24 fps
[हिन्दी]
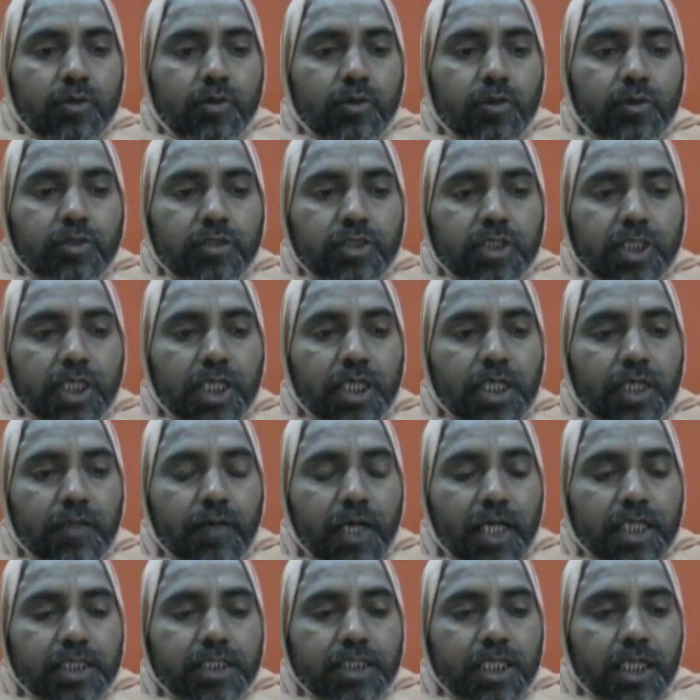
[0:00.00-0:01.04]
तो उसका
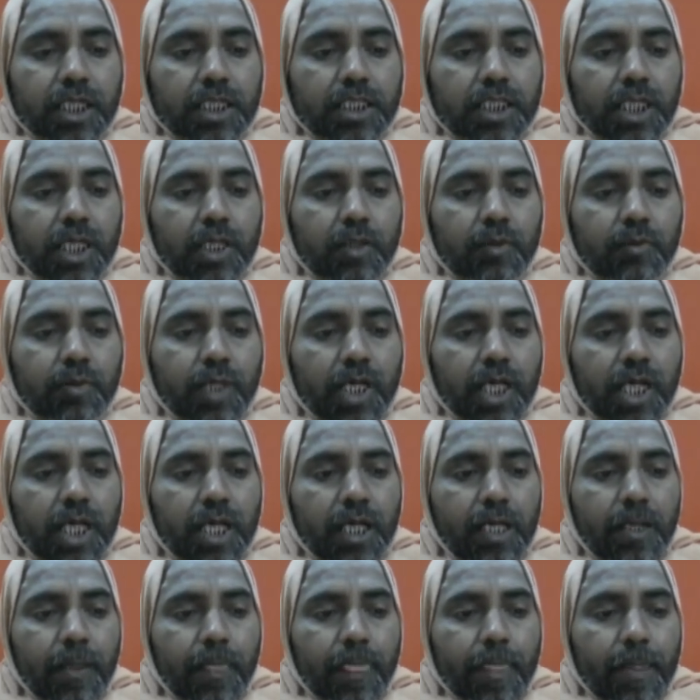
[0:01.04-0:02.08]
निवास करते हुए
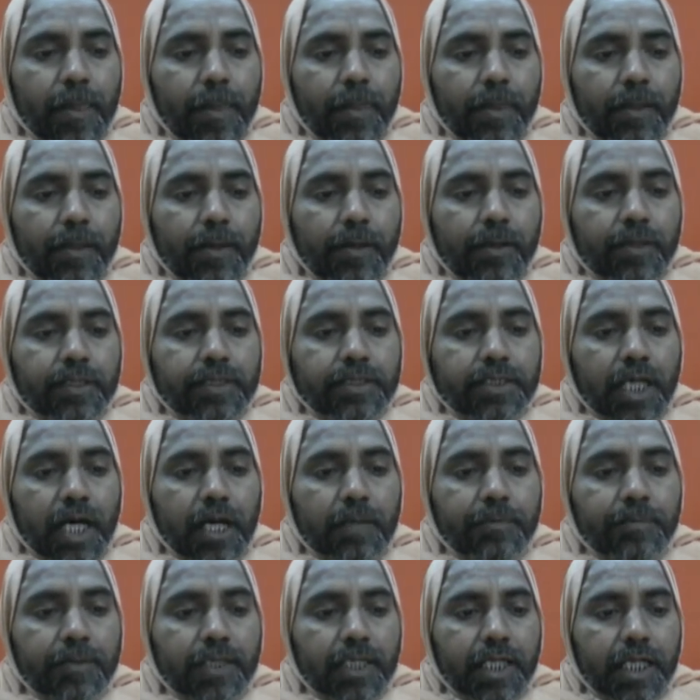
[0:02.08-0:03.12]

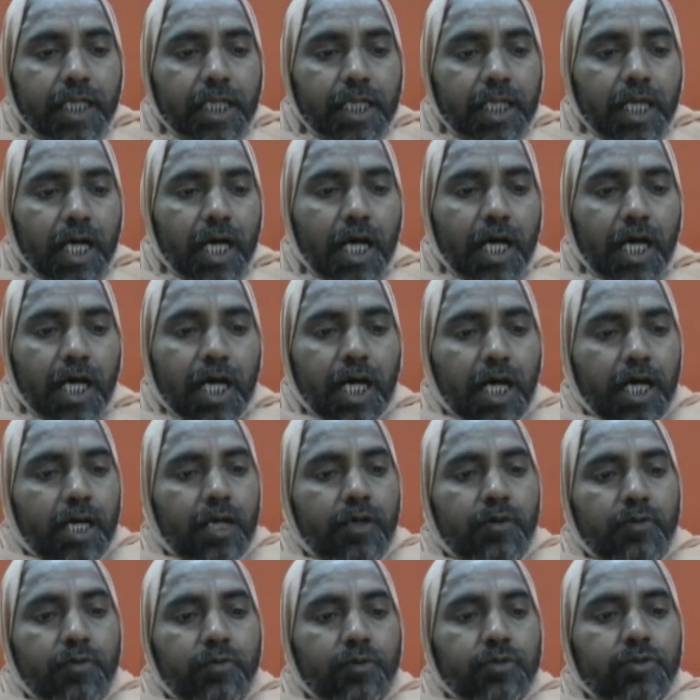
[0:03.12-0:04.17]
सापनिया
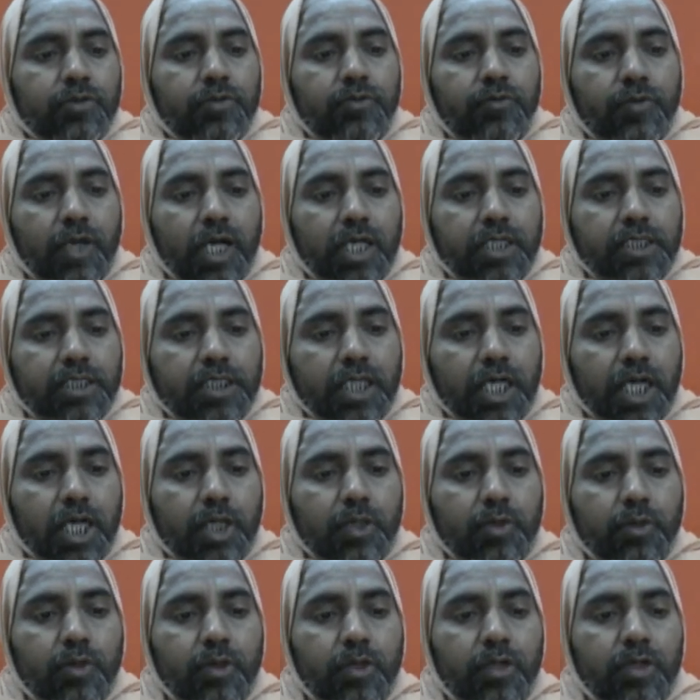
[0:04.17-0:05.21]
उस
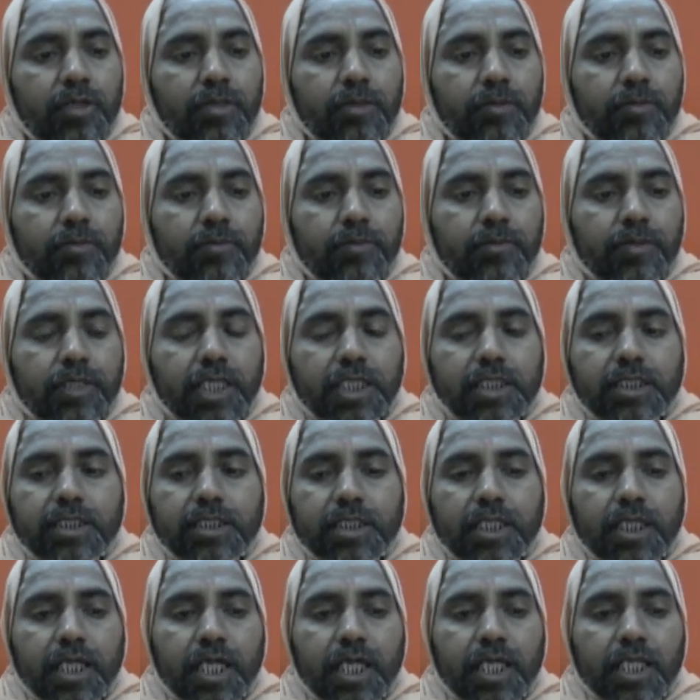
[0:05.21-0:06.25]
वासना को
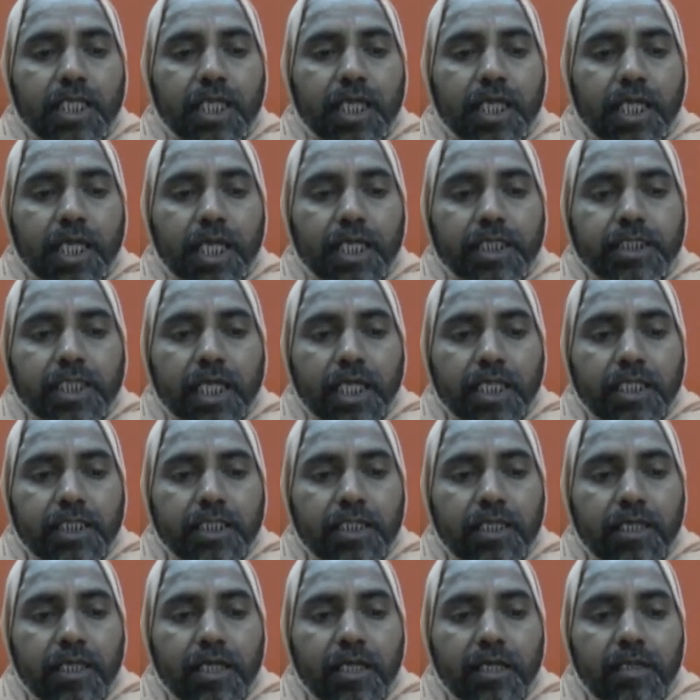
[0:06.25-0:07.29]
नष्ट कर देना
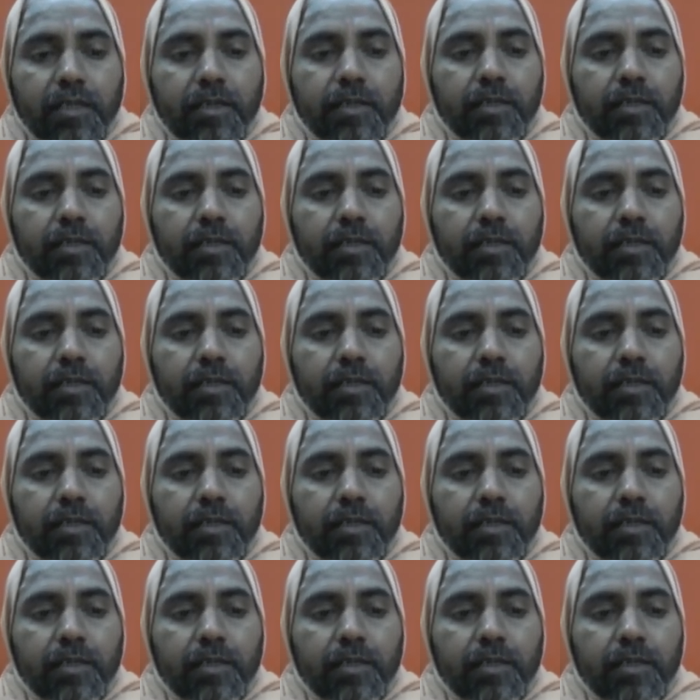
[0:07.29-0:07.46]
चाहिए